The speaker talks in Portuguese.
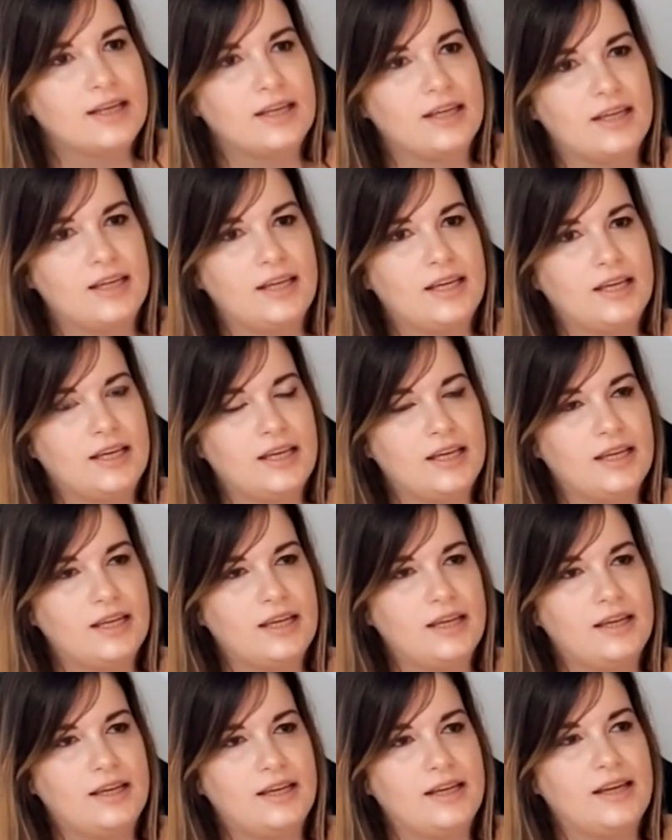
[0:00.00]

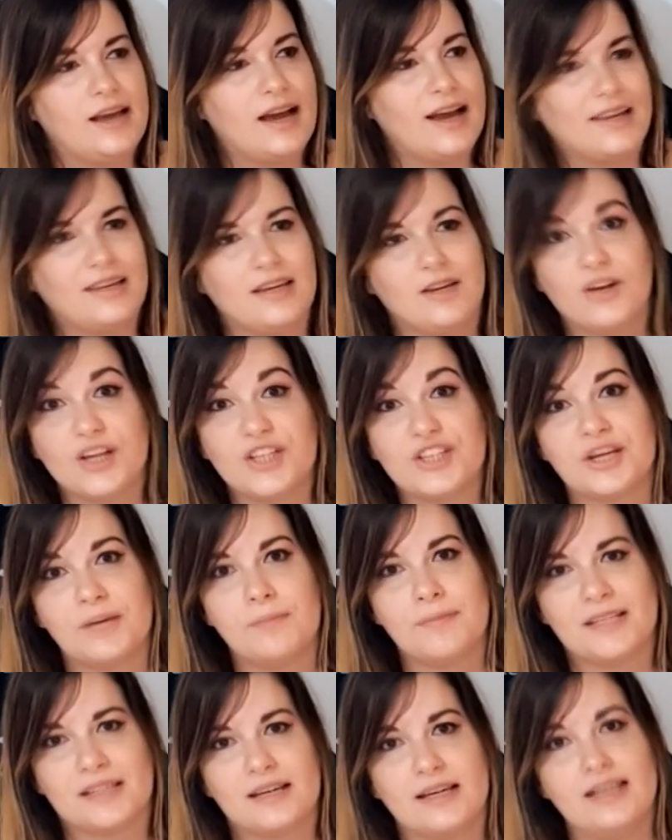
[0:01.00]
e aí eu acho que é
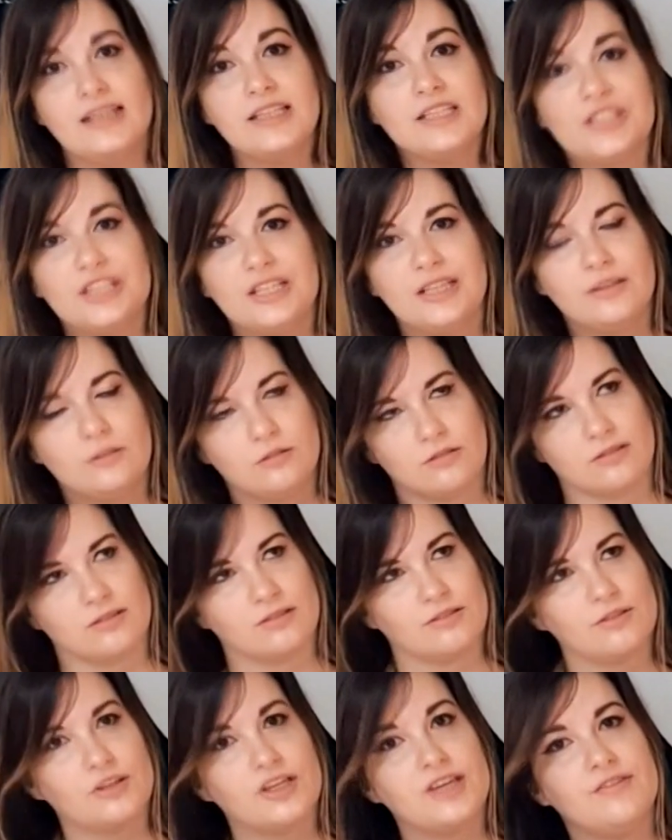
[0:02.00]
mais garantido
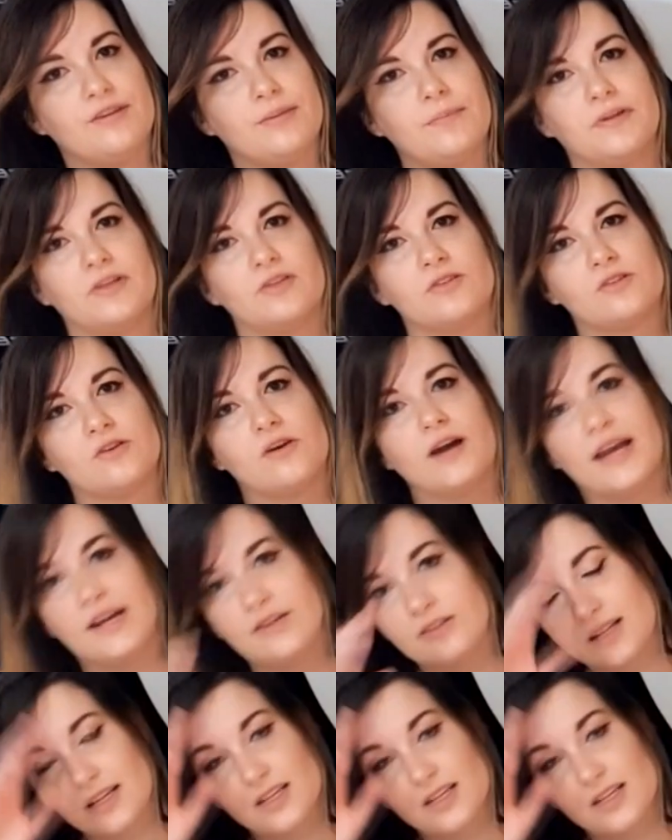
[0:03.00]
do que vir pelos correios,